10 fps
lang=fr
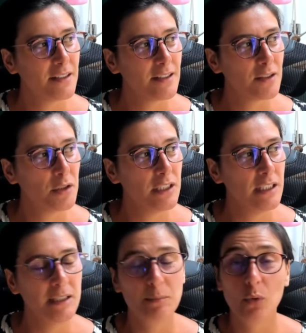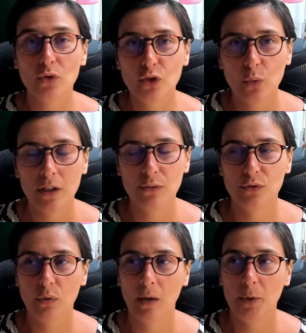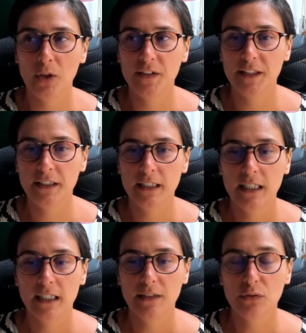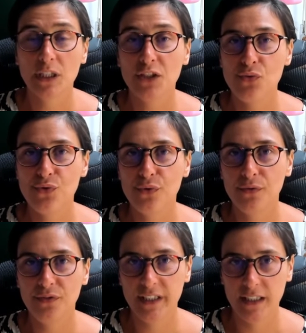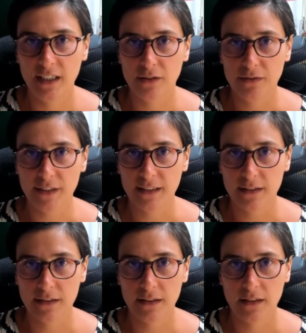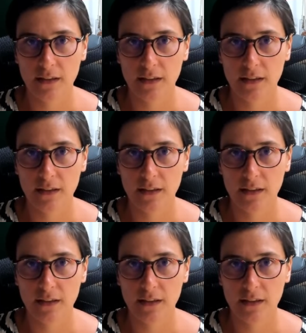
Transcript: que les, bons soins lui soient apportés faudrait juste veiller en fait euh,